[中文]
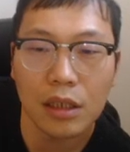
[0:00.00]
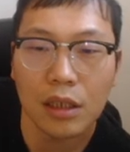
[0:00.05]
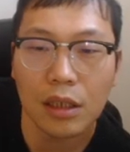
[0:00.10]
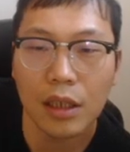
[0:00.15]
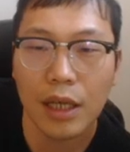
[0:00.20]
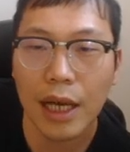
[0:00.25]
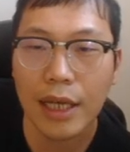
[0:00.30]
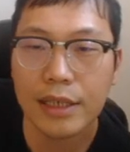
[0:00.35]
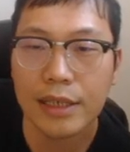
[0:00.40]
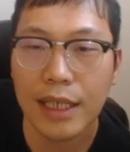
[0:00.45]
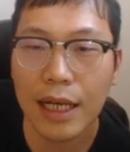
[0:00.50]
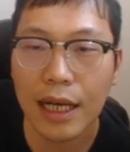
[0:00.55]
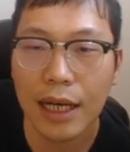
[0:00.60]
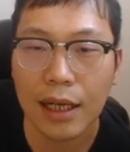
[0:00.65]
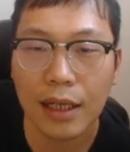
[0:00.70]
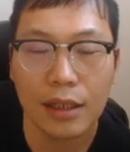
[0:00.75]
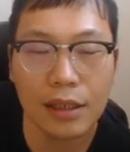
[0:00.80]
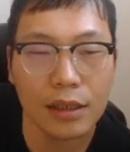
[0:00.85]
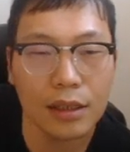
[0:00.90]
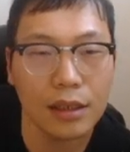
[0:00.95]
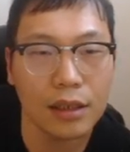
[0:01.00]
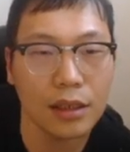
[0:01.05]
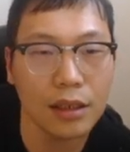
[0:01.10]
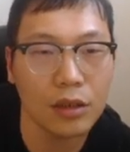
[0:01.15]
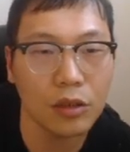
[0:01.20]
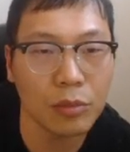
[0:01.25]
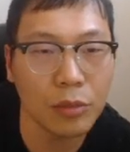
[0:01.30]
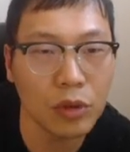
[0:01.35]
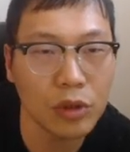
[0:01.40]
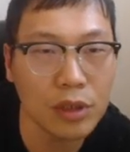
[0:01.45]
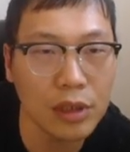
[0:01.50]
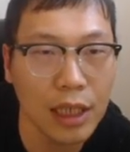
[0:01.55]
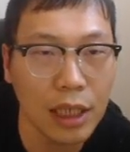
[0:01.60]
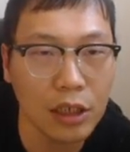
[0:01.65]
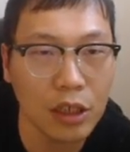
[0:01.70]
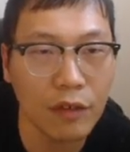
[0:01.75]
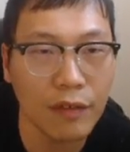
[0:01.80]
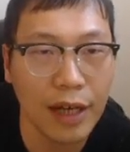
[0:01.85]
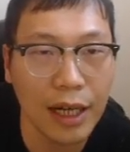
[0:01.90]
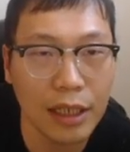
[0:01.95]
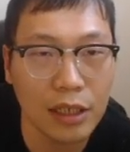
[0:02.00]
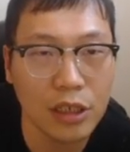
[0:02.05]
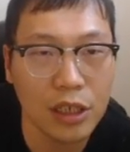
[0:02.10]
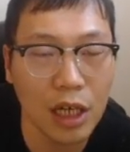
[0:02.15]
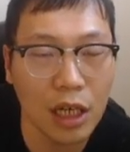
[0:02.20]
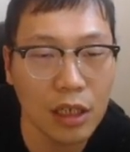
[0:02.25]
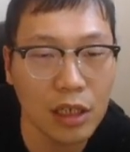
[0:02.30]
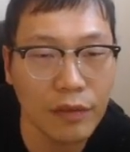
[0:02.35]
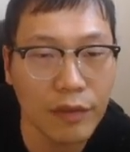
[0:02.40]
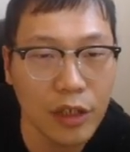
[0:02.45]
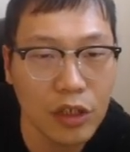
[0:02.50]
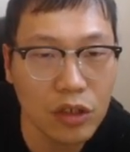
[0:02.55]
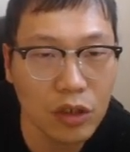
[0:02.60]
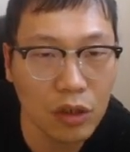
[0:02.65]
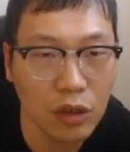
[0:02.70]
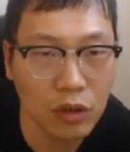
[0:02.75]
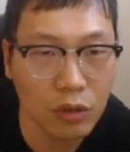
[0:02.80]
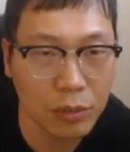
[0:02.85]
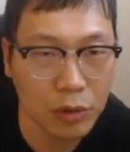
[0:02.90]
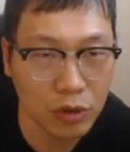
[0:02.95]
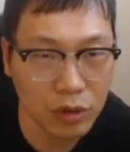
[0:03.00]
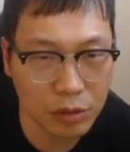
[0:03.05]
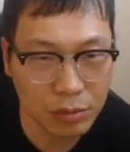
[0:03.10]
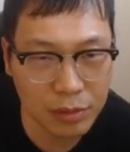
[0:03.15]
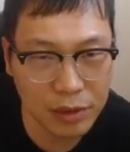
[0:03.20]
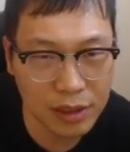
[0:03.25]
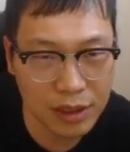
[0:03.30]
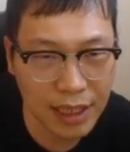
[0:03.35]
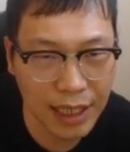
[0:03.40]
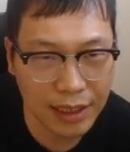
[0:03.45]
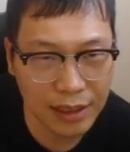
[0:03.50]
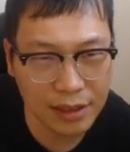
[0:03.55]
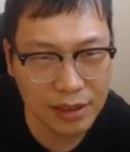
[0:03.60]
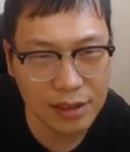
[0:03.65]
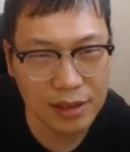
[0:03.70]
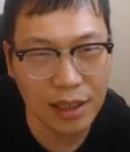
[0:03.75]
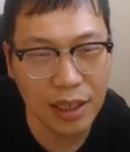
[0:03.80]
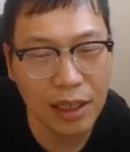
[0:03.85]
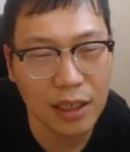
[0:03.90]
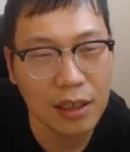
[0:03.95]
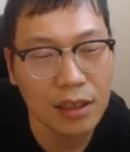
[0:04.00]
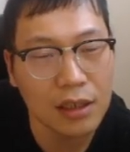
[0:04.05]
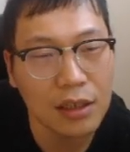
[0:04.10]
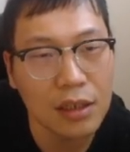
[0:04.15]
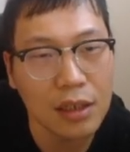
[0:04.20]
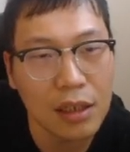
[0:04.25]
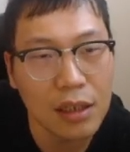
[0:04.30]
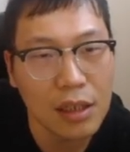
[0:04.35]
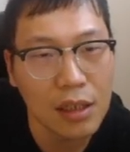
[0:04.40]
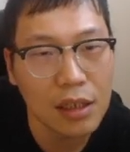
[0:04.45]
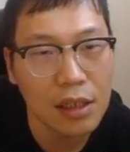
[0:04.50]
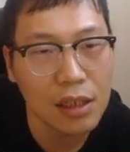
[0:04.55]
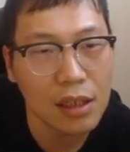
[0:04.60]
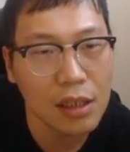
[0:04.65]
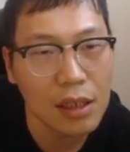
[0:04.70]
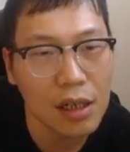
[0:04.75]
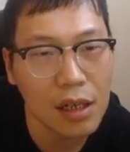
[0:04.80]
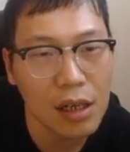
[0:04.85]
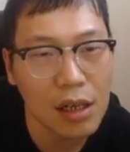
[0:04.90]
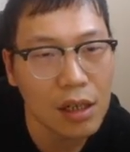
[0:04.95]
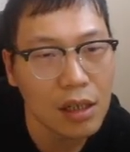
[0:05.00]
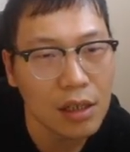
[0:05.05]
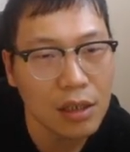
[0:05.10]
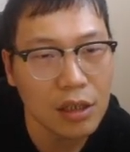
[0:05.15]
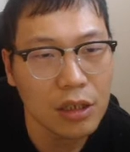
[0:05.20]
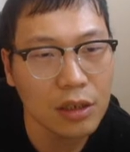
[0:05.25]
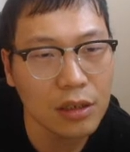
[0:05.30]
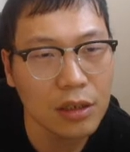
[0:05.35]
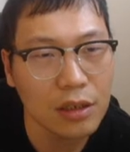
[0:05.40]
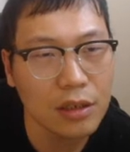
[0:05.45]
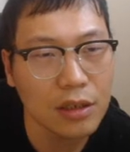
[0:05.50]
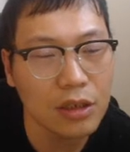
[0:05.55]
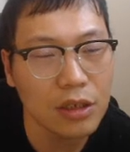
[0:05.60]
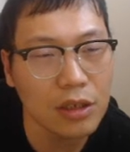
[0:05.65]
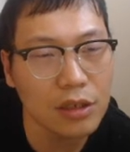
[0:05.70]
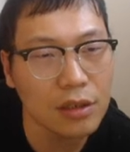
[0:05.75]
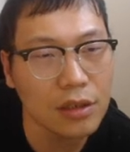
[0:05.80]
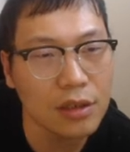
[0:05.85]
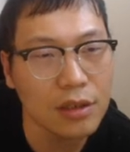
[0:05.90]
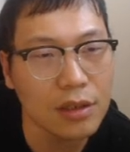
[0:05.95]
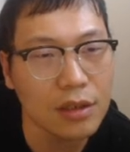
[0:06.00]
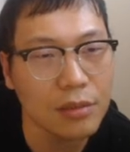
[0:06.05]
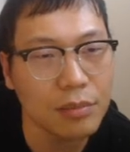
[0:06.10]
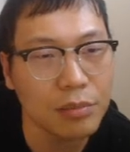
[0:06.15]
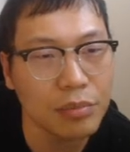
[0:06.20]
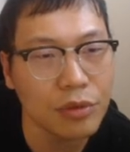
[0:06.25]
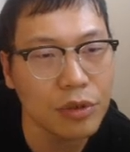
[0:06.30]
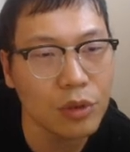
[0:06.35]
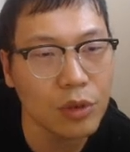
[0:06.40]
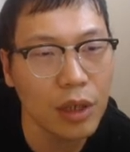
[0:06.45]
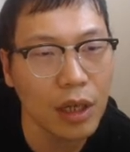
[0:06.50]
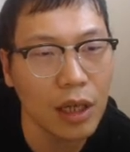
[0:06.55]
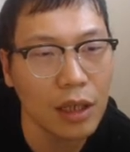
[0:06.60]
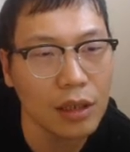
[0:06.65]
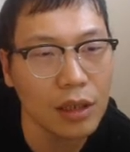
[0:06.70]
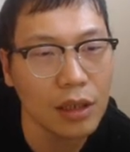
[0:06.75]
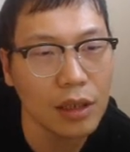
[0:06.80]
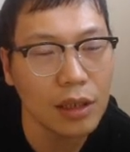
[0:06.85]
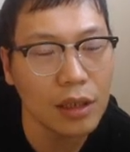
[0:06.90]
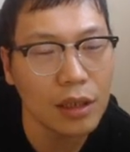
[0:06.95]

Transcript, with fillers: 看一下有没有其他招法，长一位之后有没有什么其他的棋啊？车 d 四车 c 四不是最好的，